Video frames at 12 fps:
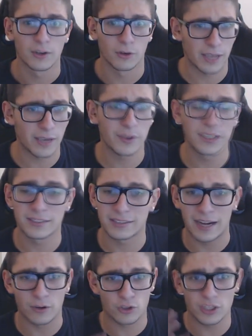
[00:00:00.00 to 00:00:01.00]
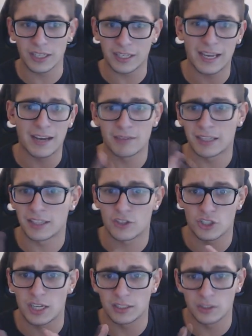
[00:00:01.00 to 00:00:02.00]
Ok, quindi saranno circa una
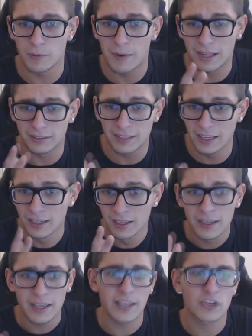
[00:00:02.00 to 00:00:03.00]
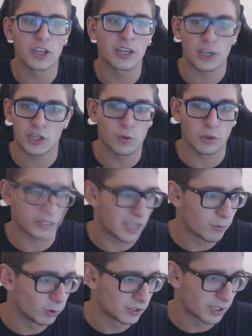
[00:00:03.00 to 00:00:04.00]
decina di domande e circa 5 o
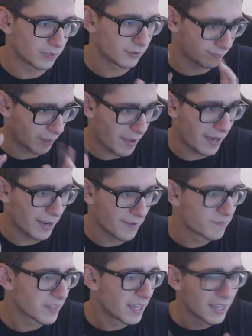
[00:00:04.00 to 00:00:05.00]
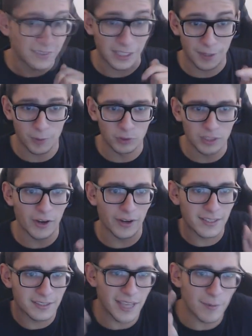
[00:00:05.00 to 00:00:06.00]
6 buste, va bene? Siete pronti? Allora
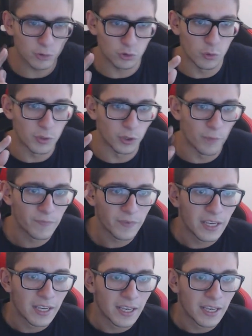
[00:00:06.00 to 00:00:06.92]
iniziamo subito.